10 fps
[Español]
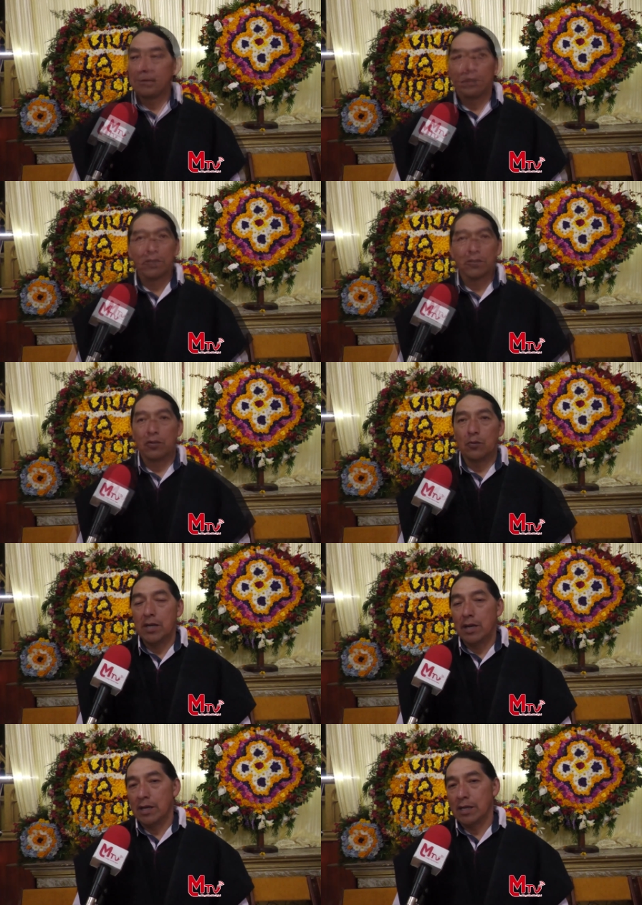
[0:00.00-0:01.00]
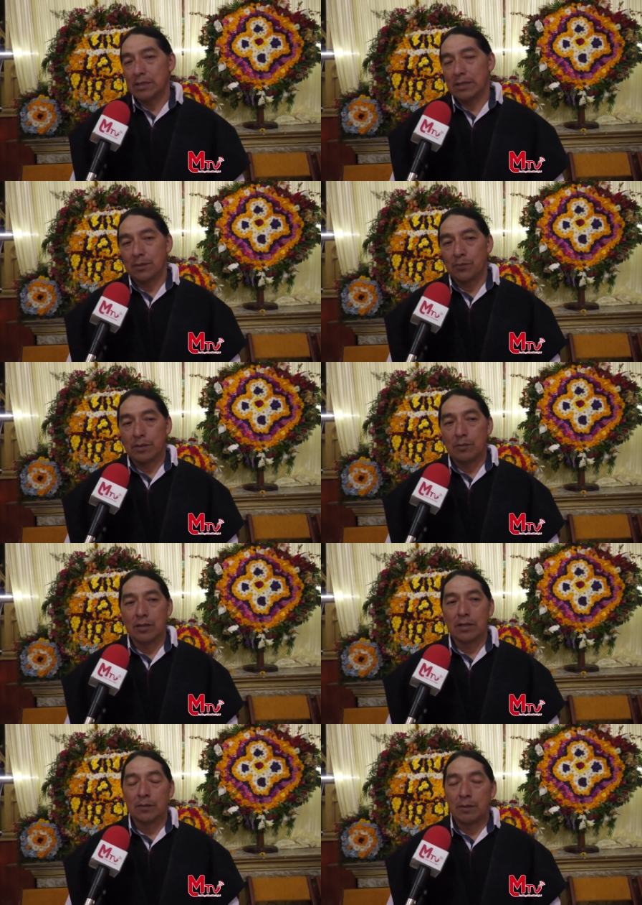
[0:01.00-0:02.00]
La gastronomía es, eh,
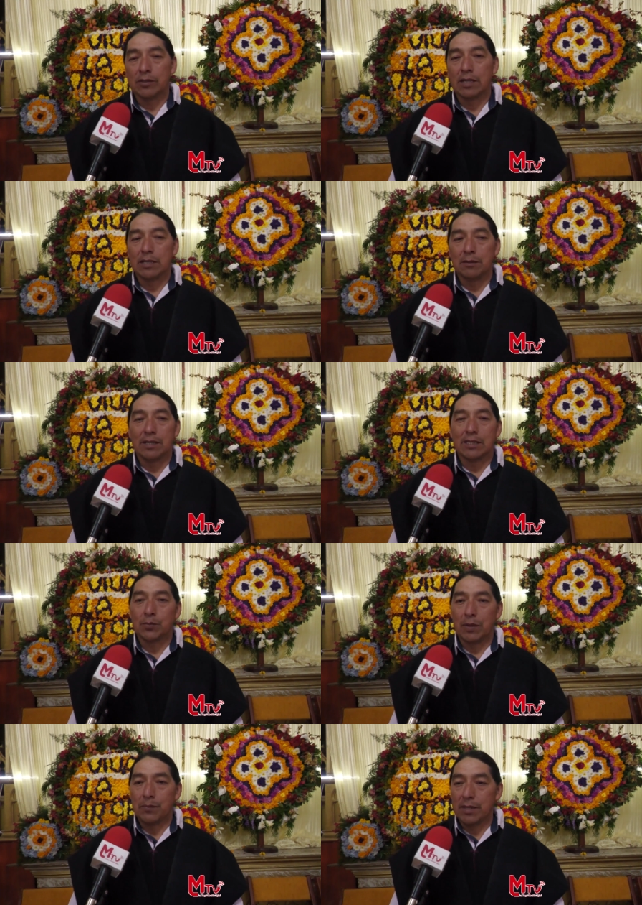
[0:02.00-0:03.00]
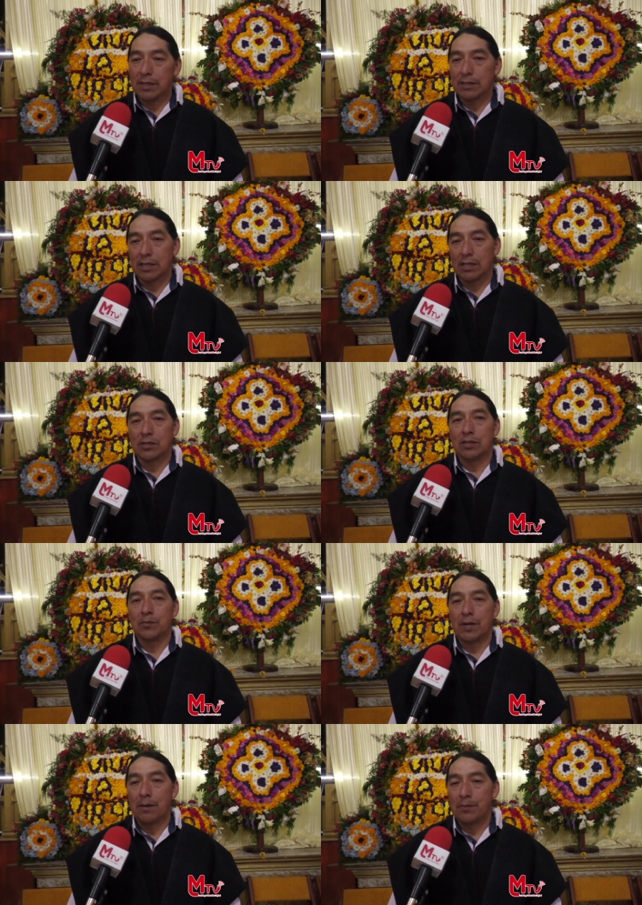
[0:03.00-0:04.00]
podemos, eh, vamos a llevar las papitas, que es eh,
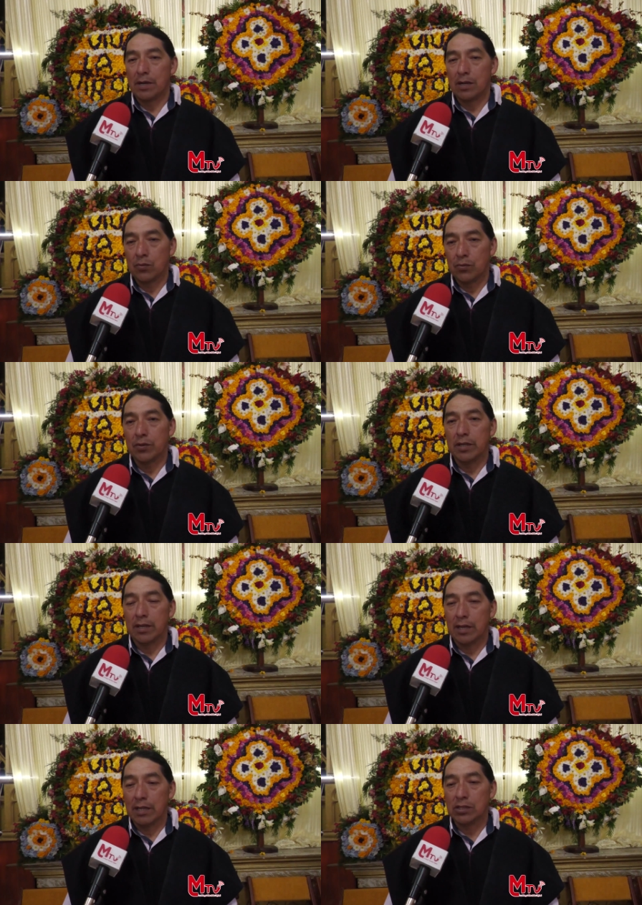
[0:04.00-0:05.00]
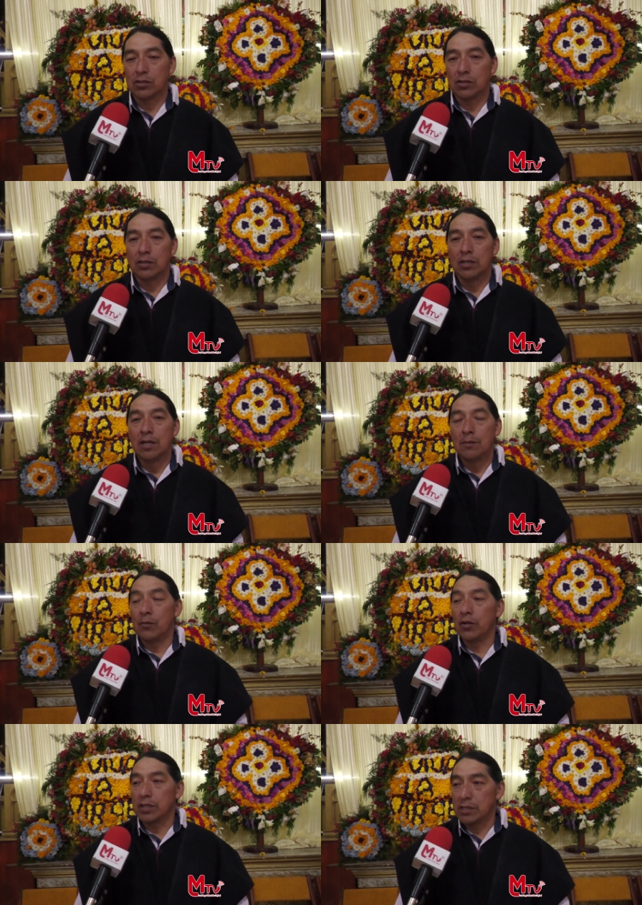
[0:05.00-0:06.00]
papa, cuy, queso,
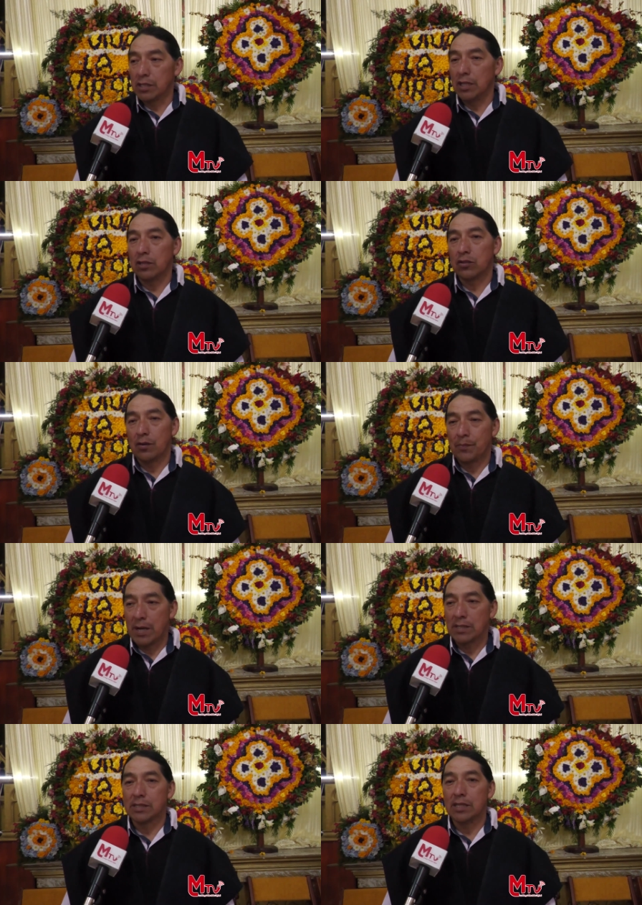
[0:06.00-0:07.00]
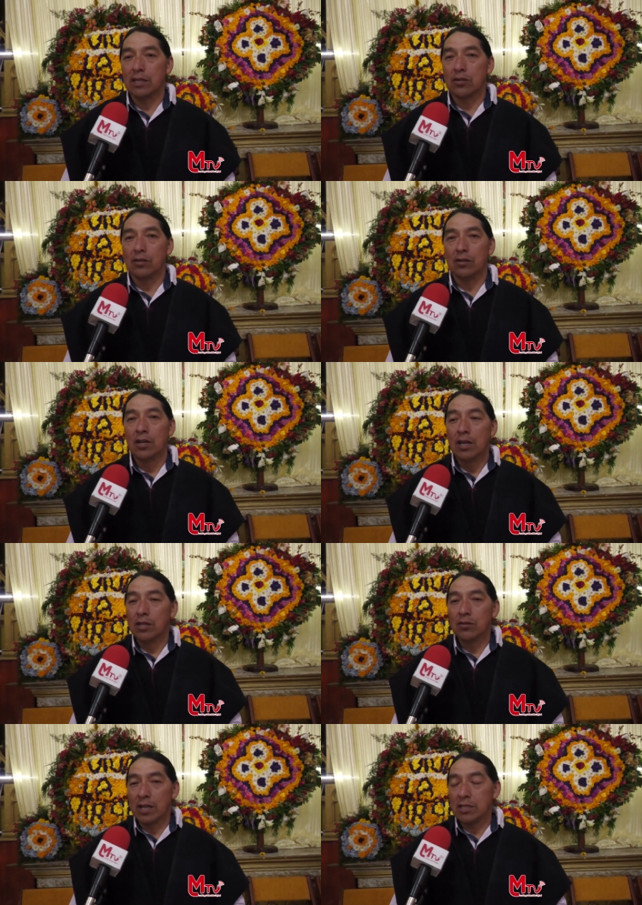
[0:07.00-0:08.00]
motecito, pancito
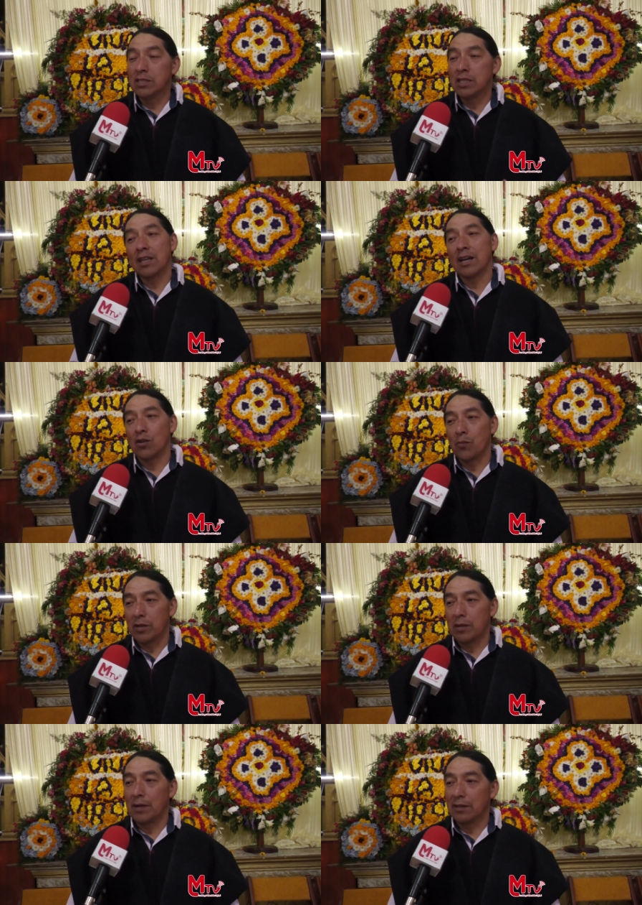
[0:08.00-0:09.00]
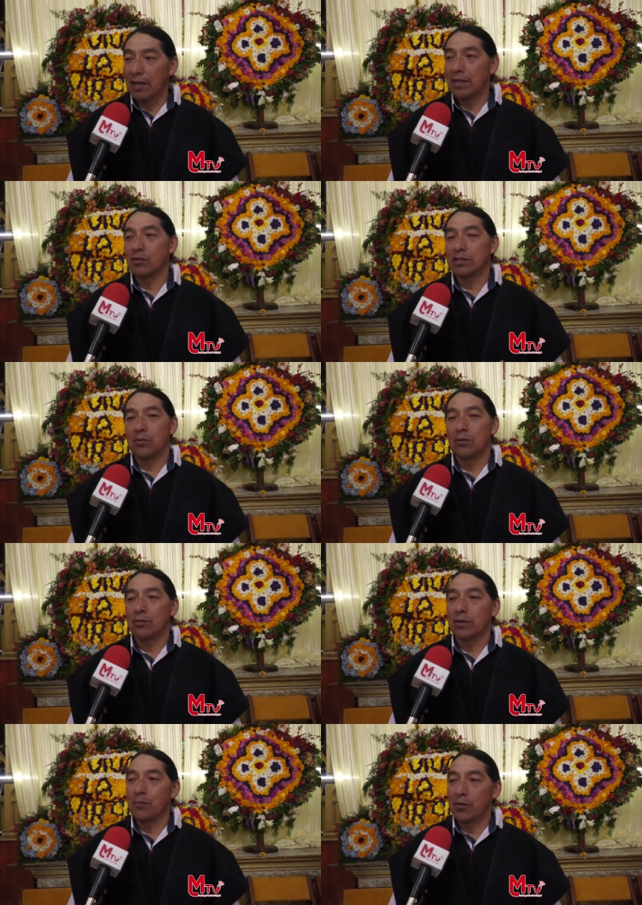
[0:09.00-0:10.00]
y una chichita que no puede faltar en nuestra
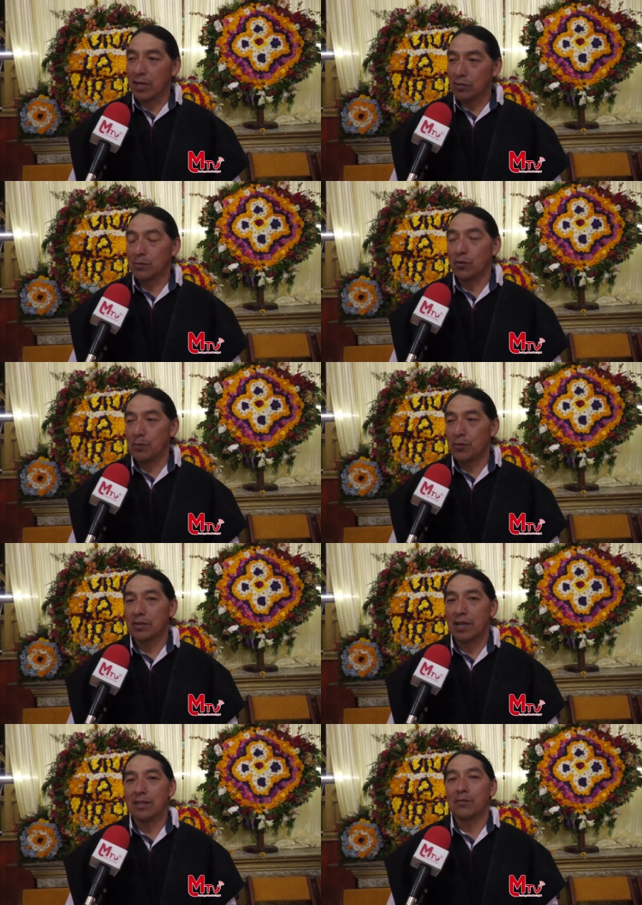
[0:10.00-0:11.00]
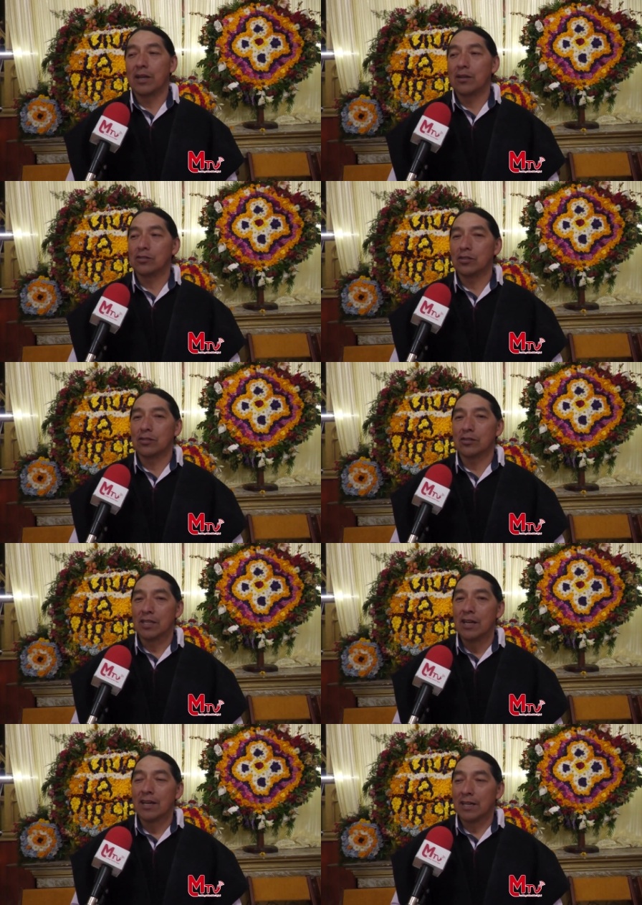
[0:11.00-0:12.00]
cultura porque eso es muy importante para
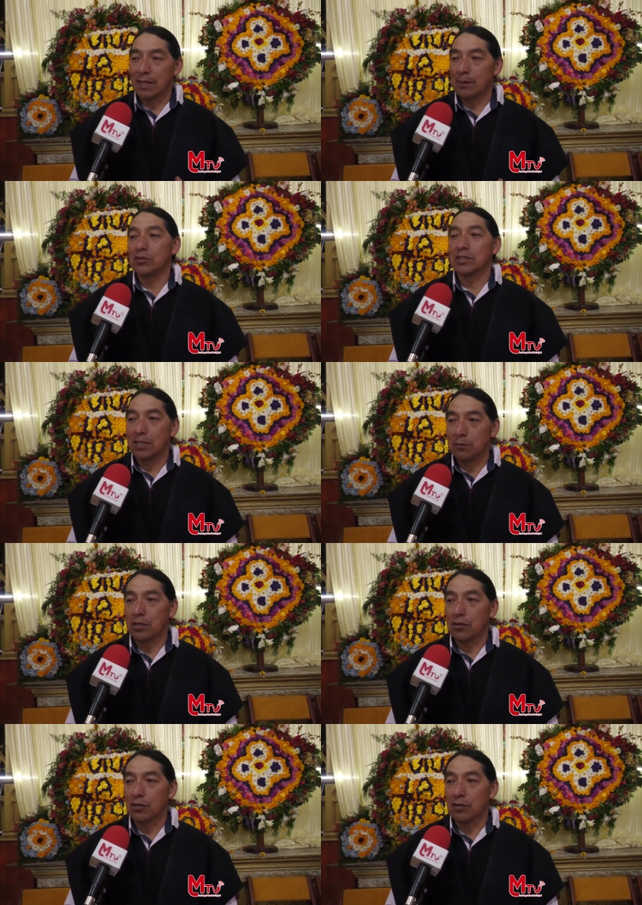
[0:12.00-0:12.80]
nosotros que tenemos que servir